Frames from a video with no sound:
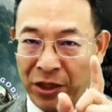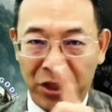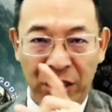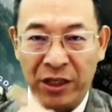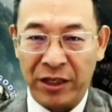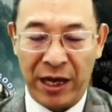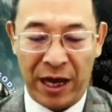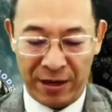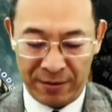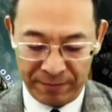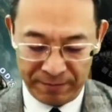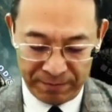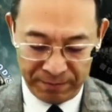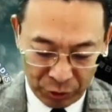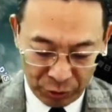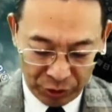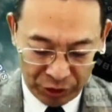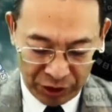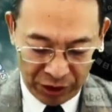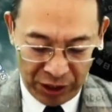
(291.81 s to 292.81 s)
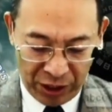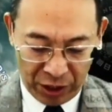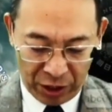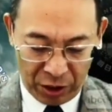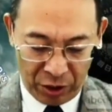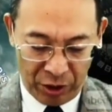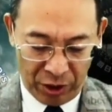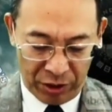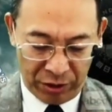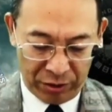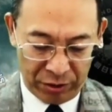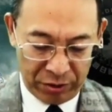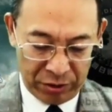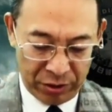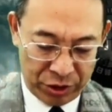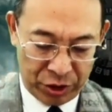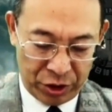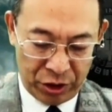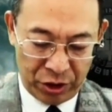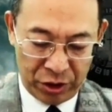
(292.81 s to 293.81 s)
信仰。从信仰而论
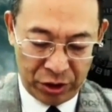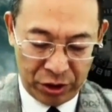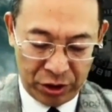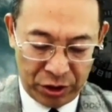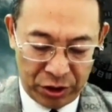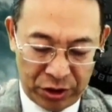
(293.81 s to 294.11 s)
是。